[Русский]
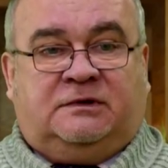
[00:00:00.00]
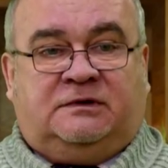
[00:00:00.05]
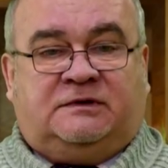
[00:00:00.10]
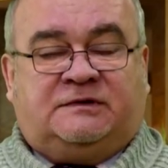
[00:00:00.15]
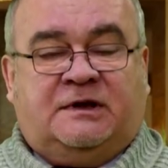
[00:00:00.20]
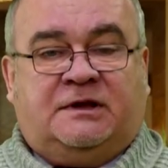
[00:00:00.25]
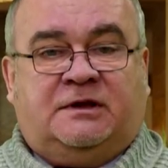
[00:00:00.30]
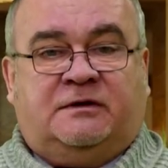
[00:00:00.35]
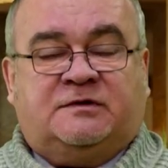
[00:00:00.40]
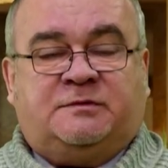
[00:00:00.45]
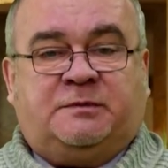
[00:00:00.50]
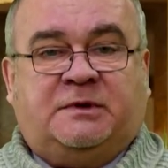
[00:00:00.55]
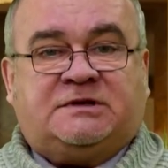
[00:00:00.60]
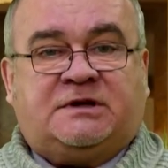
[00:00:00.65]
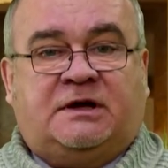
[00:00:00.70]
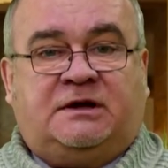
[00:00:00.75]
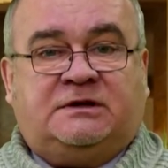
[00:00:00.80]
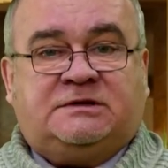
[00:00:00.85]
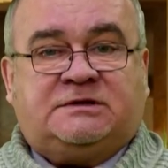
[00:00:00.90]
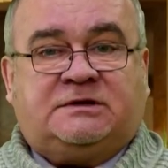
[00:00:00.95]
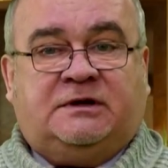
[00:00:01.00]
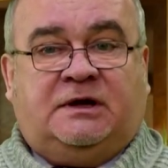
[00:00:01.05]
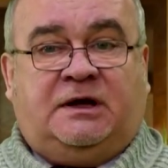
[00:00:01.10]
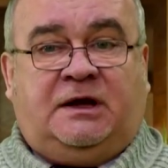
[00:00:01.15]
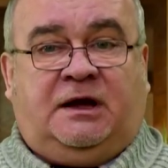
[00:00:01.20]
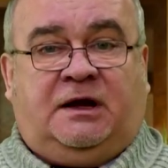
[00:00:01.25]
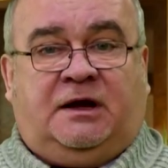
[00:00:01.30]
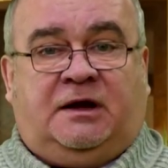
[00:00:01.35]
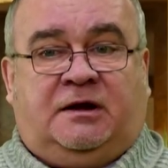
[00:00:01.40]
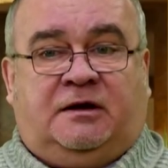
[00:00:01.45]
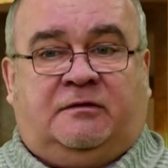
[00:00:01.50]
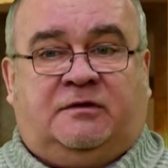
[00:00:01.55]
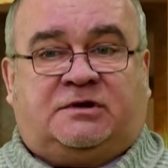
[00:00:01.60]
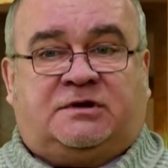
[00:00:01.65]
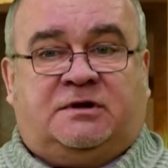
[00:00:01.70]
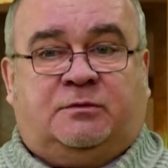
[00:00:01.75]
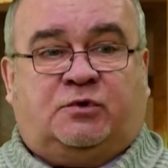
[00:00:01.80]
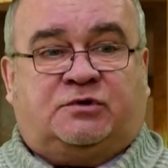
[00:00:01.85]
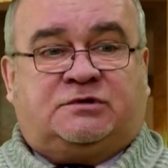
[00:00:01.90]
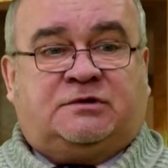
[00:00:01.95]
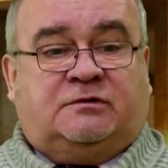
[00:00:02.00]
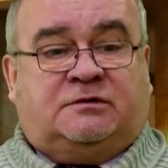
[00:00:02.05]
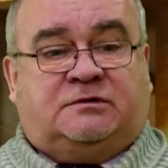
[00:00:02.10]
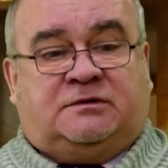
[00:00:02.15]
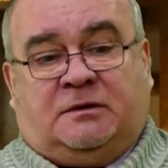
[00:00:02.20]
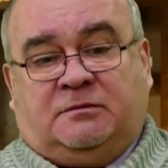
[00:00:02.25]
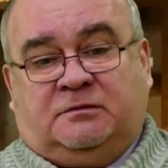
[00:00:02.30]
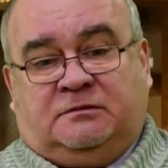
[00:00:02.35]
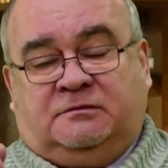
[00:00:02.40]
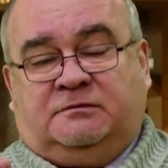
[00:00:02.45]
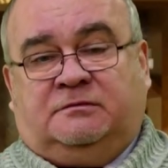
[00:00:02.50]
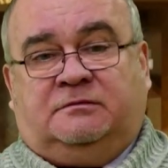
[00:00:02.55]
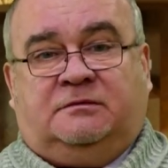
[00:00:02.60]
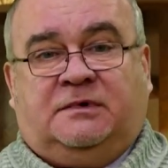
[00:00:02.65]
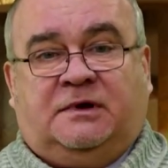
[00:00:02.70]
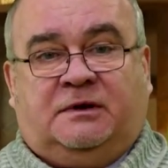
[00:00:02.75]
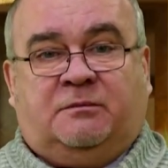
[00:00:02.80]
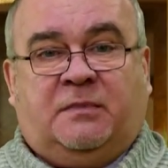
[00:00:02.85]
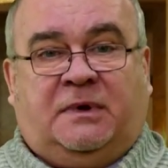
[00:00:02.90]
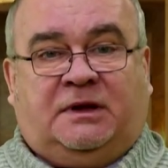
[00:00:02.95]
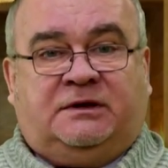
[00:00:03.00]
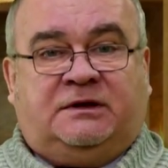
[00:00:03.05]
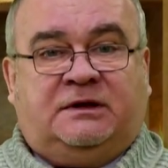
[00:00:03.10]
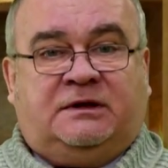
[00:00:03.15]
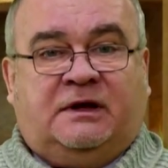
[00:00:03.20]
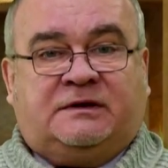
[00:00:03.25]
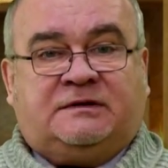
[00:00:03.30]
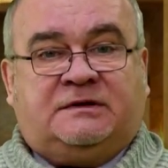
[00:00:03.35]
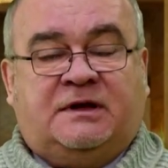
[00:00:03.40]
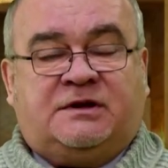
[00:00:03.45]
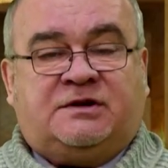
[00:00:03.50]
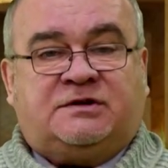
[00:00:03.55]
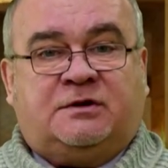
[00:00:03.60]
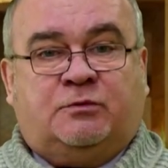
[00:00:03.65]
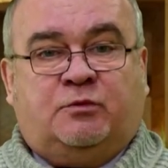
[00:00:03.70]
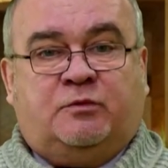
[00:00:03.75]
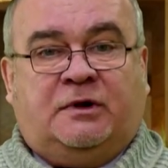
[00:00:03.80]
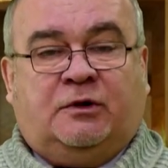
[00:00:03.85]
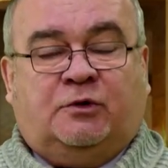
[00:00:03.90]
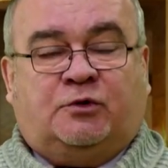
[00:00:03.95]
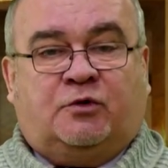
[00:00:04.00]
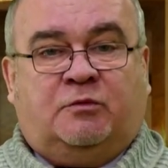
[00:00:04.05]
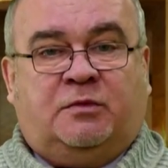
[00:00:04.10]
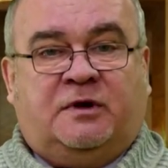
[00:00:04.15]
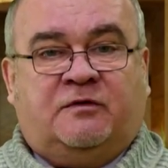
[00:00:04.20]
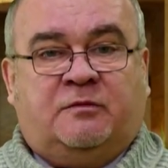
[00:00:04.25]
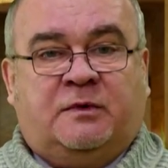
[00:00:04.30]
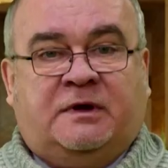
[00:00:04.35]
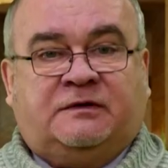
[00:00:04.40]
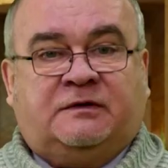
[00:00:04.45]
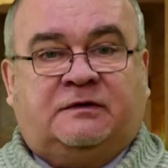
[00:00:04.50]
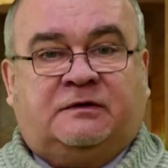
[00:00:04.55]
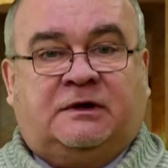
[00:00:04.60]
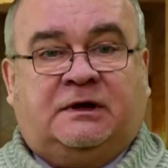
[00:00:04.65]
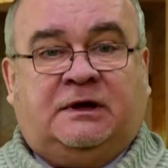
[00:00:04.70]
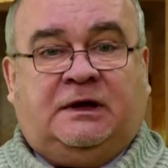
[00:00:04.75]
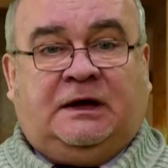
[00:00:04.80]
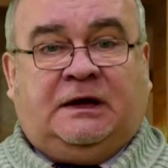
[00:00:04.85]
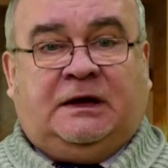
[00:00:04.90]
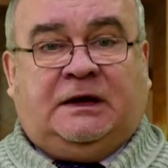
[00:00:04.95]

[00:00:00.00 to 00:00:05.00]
ценного специалиста, вы же не просто там от балды назначите ему миллион рублей в месяц. Да?